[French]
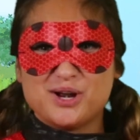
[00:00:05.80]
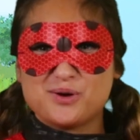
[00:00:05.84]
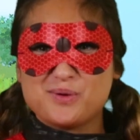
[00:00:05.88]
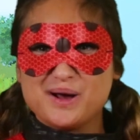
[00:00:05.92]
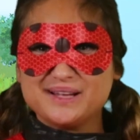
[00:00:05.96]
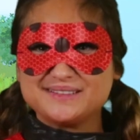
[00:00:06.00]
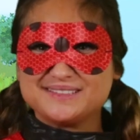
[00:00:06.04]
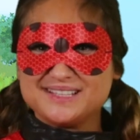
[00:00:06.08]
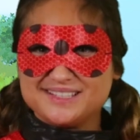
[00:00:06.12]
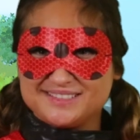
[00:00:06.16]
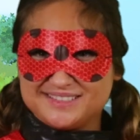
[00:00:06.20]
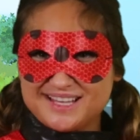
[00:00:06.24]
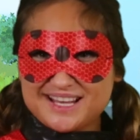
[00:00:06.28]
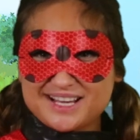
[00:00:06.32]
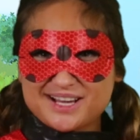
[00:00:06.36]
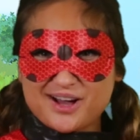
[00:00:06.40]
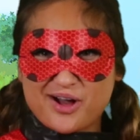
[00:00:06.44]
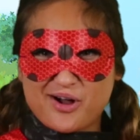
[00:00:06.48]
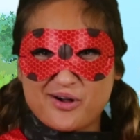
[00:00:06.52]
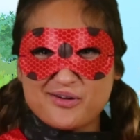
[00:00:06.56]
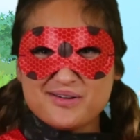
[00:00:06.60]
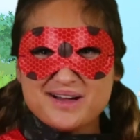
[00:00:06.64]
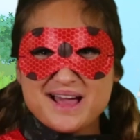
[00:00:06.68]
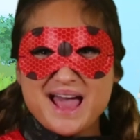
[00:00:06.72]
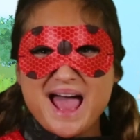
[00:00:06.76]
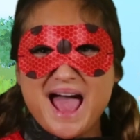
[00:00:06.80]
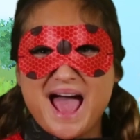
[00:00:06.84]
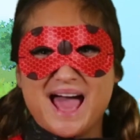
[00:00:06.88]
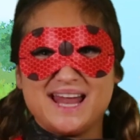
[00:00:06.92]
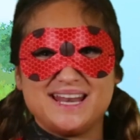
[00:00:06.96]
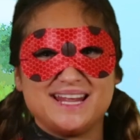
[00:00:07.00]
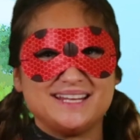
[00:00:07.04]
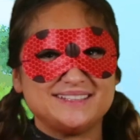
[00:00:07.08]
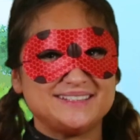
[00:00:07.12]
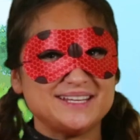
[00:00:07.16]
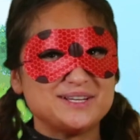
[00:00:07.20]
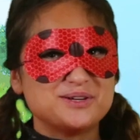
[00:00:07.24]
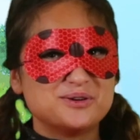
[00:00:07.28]
loin des écrans,
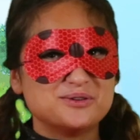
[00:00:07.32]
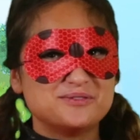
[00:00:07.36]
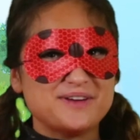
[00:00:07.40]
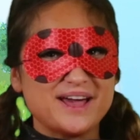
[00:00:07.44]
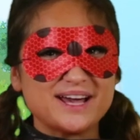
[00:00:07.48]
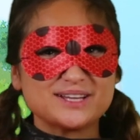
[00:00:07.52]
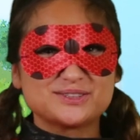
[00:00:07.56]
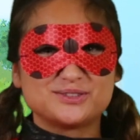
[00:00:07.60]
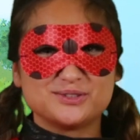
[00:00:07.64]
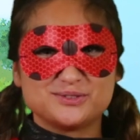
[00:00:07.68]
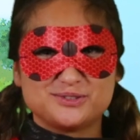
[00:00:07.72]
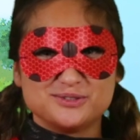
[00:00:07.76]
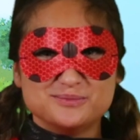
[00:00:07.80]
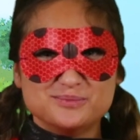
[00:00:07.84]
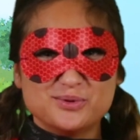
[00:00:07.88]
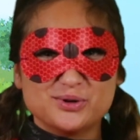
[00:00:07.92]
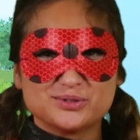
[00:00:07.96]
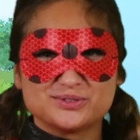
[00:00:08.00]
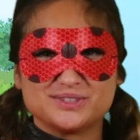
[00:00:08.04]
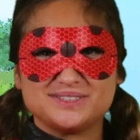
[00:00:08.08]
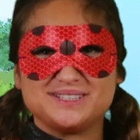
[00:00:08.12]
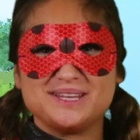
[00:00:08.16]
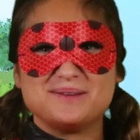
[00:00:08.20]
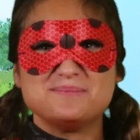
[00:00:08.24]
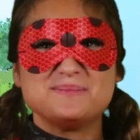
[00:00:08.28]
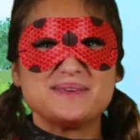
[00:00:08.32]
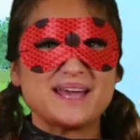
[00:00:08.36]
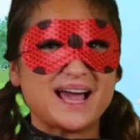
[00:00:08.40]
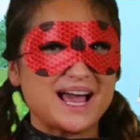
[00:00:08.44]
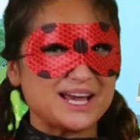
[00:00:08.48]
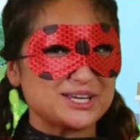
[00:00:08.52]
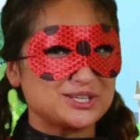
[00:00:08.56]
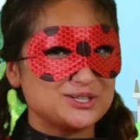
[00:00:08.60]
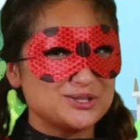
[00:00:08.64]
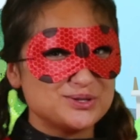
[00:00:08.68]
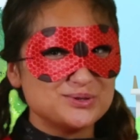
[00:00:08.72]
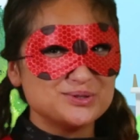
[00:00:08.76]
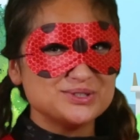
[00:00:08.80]
à la découverte du monde des
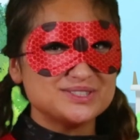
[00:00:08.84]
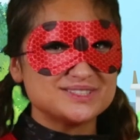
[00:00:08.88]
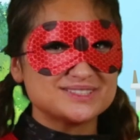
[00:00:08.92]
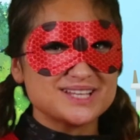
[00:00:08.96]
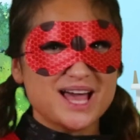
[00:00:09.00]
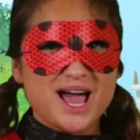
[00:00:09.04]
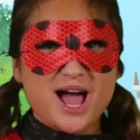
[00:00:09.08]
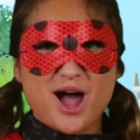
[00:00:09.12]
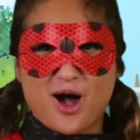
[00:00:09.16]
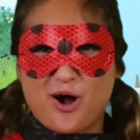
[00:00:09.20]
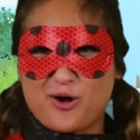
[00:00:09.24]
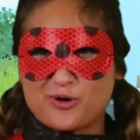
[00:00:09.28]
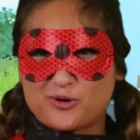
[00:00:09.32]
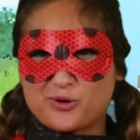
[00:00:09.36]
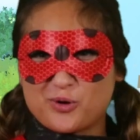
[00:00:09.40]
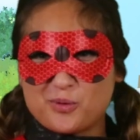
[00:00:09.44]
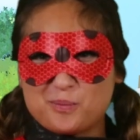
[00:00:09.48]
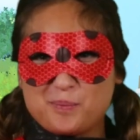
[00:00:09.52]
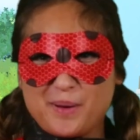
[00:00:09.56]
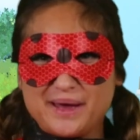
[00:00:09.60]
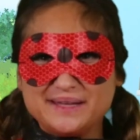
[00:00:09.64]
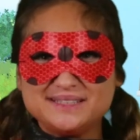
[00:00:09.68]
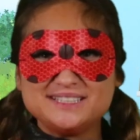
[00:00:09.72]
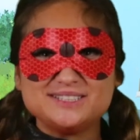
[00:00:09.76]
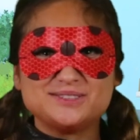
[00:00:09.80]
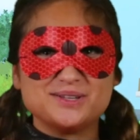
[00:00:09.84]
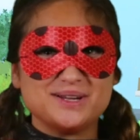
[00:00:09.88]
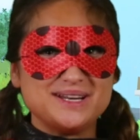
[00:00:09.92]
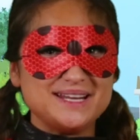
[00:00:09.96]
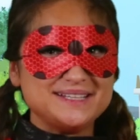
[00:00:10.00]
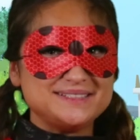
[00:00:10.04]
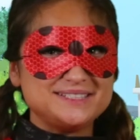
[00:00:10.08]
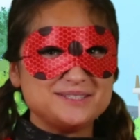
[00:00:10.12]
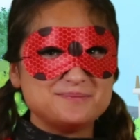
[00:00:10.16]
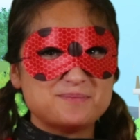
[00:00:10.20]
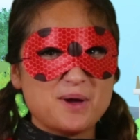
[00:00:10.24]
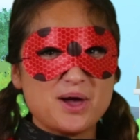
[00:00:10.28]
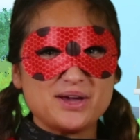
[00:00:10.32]
Miraculous, en compagnie de
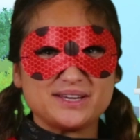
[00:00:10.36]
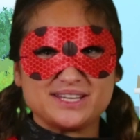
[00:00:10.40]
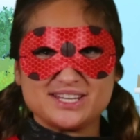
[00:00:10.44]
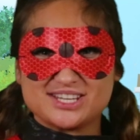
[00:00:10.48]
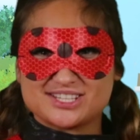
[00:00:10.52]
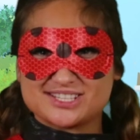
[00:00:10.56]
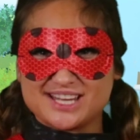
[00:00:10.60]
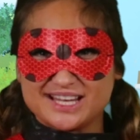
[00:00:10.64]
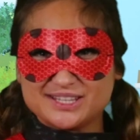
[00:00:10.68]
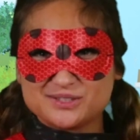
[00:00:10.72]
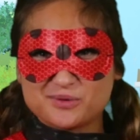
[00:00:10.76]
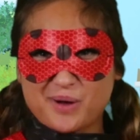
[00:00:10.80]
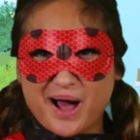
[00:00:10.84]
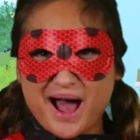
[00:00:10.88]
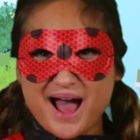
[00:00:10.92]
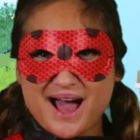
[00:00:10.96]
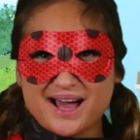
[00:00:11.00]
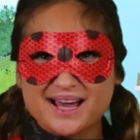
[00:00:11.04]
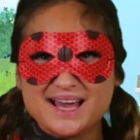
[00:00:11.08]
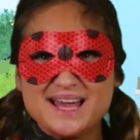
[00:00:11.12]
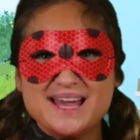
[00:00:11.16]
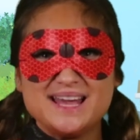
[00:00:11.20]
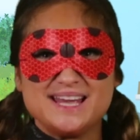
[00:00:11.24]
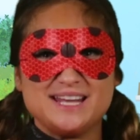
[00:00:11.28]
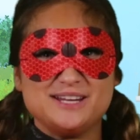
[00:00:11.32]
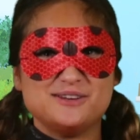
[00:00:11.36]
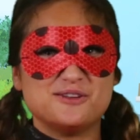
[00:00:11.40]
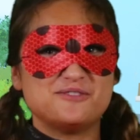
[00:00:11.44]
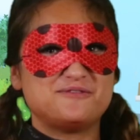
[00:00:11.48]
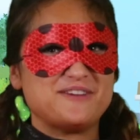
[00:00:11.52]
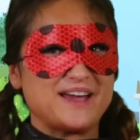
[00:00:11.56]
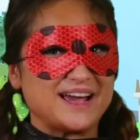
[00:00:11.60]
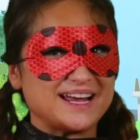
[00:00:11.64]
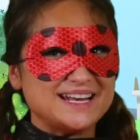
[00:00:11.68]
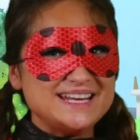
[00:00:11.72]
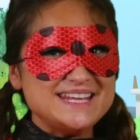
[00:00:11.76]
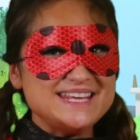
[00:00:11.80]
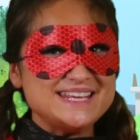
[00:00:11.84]
Ladybug et Chat Noir, et le
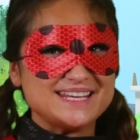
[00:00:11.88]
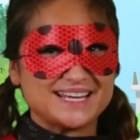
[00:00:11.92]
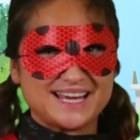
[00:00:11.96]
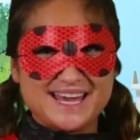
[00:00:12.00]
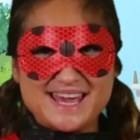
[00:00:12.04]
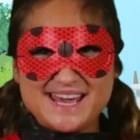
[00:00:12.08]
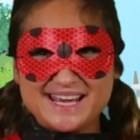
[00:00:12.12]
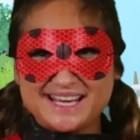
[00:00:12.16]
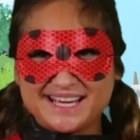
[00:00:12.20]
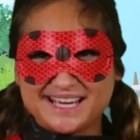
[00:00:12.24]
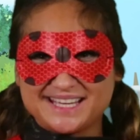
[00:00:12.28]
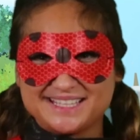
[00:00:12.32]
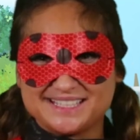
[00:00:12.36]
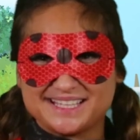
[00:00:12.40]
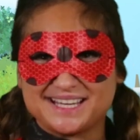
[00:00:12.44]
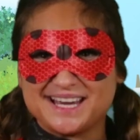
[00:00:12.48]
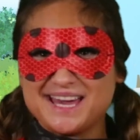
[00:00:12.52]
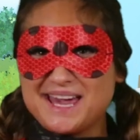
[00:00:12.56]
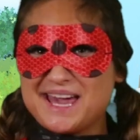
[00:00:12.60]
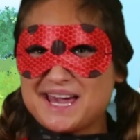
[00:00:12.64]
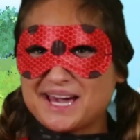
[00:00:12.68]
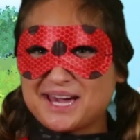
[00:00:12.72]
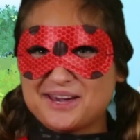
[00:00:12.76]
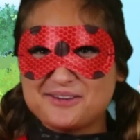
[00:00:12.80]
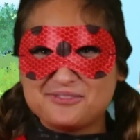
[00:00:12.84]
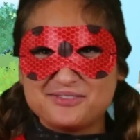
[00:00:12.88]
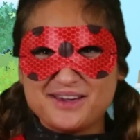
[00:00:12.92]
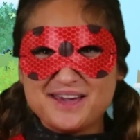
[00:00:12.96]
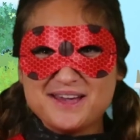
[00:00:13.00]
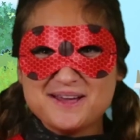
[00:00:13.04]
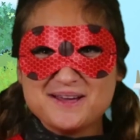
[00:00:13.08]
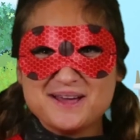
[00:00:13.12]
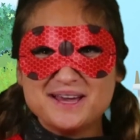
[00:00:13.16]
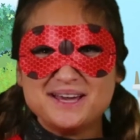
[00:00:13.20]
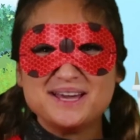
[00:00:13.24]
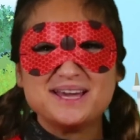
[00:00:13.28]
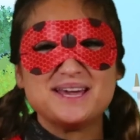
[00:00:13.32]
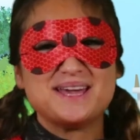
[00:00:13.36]
faire lire, écrire et rêver
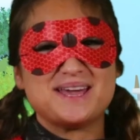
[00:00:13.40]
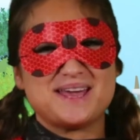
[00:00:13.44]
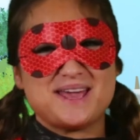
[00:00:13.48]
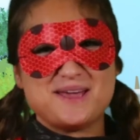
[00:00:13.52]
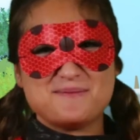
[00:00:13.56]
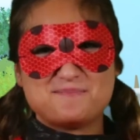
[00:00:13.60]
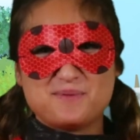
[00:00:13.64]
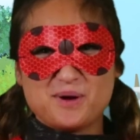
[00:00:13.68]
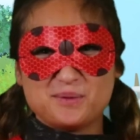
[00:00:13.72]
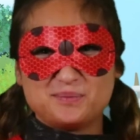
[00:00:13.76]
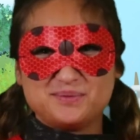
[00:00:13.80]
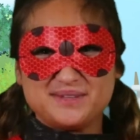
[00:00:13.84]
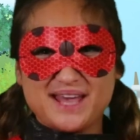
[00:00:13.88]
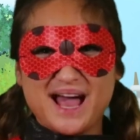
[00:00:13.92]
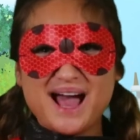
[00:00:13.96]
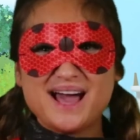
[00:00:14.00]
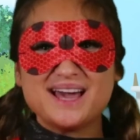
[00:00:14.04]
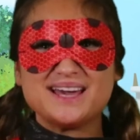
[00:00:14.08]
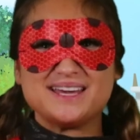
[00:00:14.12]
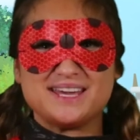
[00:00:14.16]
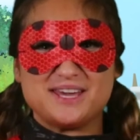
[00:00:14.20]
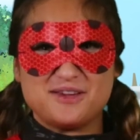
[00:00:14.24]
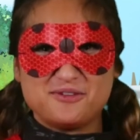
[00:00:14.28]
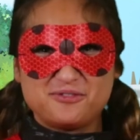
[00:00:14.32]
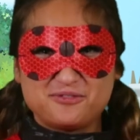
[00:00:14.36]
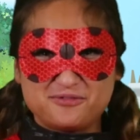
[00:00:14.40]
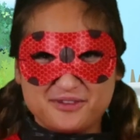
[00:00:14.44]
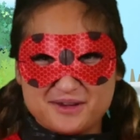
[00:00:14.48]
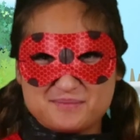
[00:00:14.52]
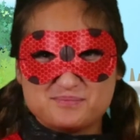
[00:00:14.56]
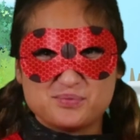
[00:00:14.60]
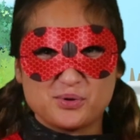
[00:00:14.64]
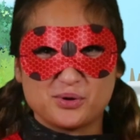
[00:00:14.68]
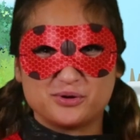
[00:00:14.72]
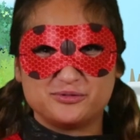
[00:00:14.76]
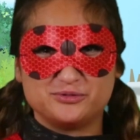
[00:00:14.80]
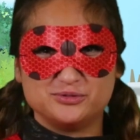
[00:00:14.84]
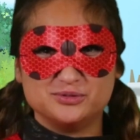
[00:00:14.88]
Epopia est fait
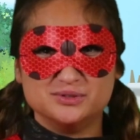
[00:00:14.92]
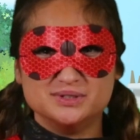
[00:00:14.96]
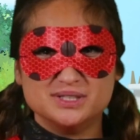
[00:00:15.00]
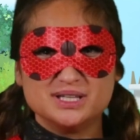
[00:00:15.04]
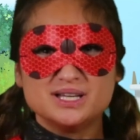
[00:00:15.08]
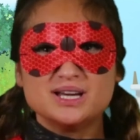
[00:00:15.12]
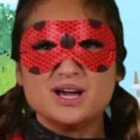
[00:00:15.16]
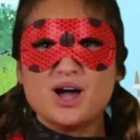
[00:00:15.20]
pour vous.